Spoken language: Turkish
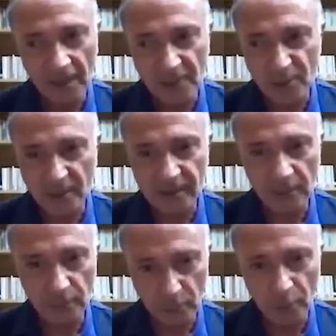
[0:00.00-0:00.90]
Daha sonra
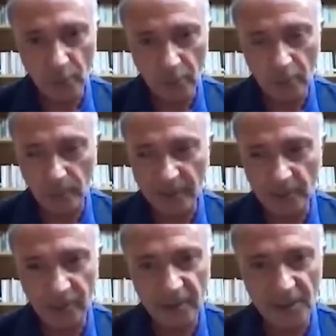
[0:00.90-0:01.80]
tabii bunun doğru olmadığı
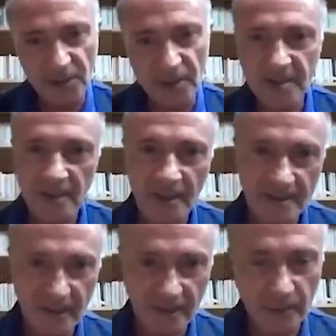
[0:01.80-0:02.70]
ortaya çıkınca
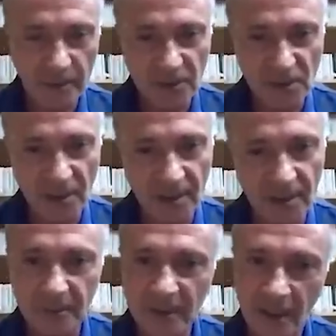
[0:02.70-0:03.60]
gazete bir
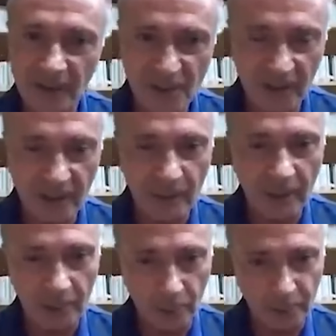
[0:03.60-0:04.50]
şeyle bir yanlış
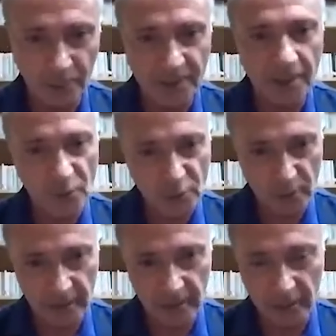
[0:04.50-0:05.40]
anlama oldu diye
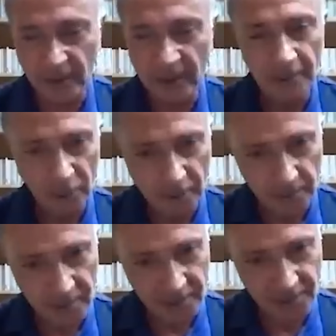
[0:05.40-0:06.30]
özür diliyor. Böyle
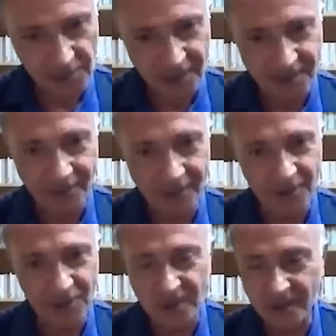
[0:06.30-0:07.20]
bir şey de var
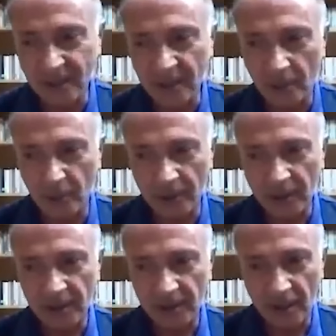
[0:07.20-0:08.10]
işin ama
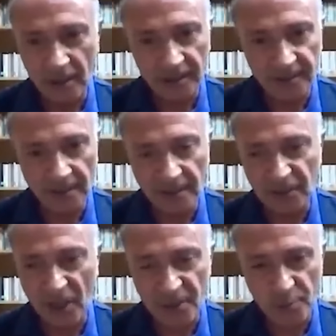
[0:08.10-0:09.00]
e, hakikaten
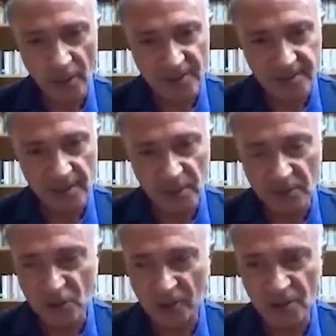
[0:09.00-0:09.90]
Kerç Boğazı'nda
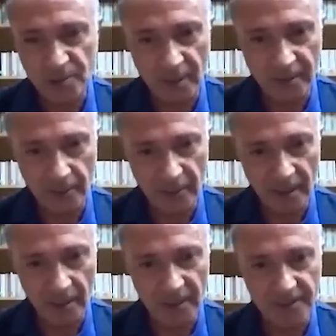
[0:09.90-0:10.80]
bir çatışmayla
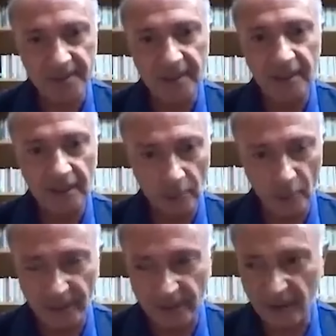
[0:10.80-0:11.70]
beraber e,
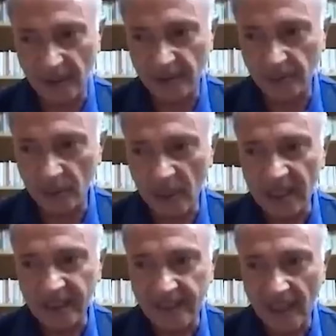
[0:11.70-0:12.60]
oradan ayrılıyor.
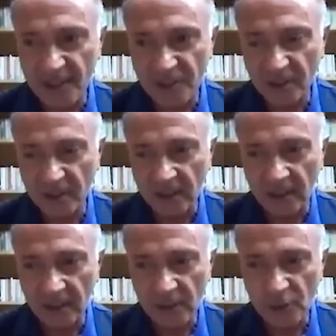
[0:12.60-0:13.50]
Kerç'in
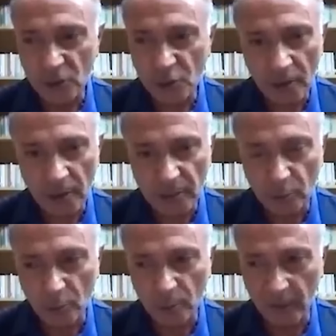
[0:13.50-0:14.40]
e, şöyle bir
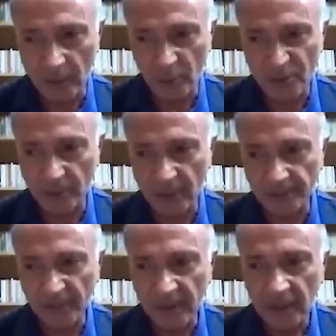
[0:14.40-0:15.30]
durumu var o
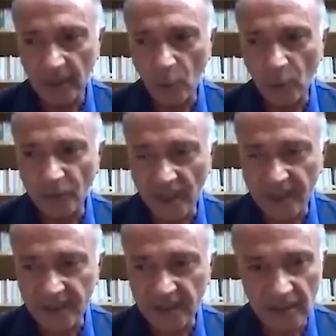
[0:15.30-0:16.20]
zaman.
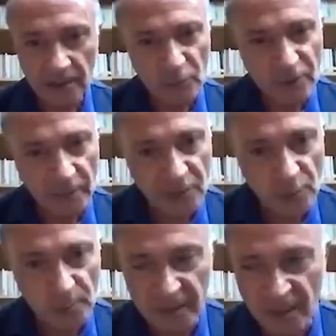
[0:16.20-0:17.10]
Onlar e, Mustafa
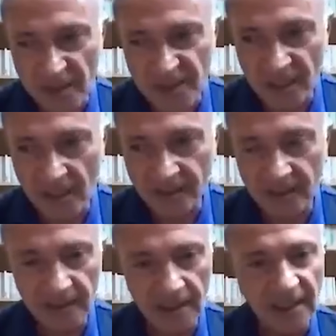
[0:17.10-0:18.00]
Süpi Kerç'e
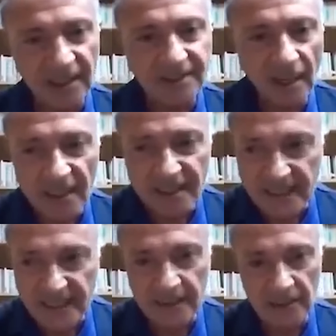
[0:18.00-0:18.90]
geldiğinde daha
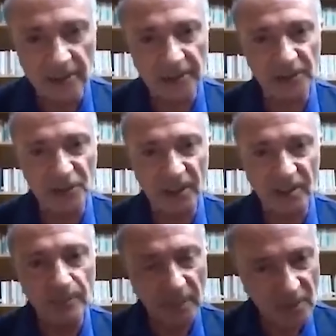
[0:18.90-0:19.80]
yeni e,
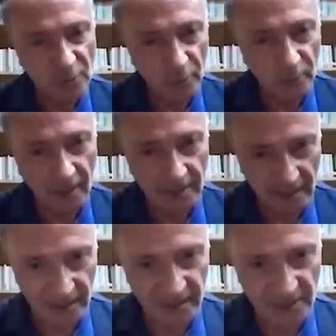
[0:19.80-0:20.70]
şeyden Beyaz Ordu'dan
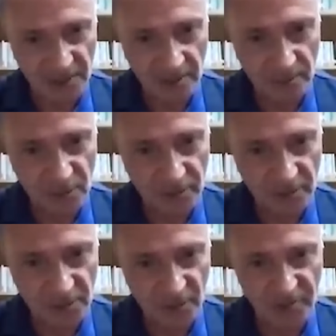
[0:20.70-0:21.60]
ele
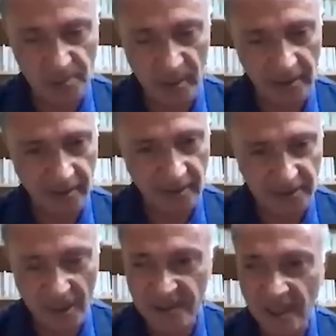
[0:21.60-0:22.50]
geçirilmiştir çatışmalarla
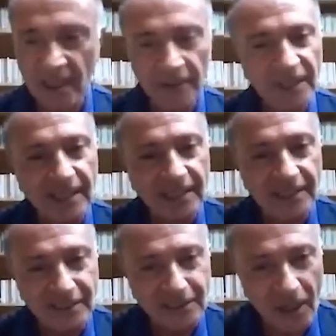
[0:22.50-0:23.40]
Kerç ve
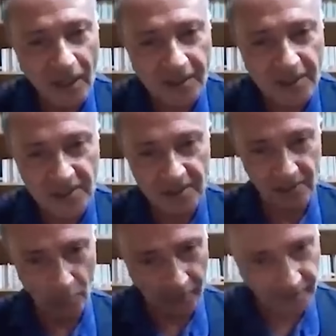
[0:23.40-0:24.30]
Lenin'in
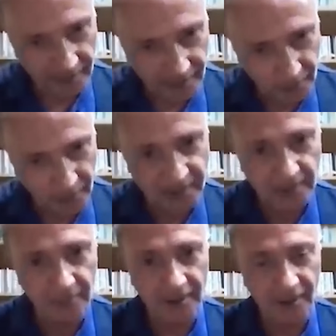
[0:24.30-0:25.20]
kardeşi orada
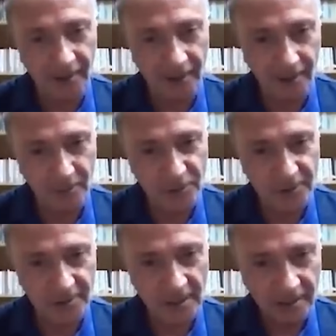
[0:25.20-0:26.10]
yönetimi ele
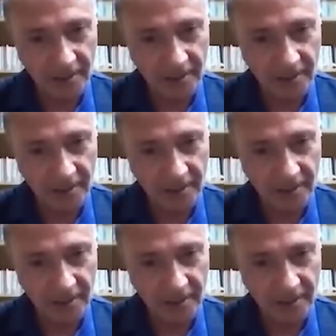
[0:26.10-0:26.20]
almıştır.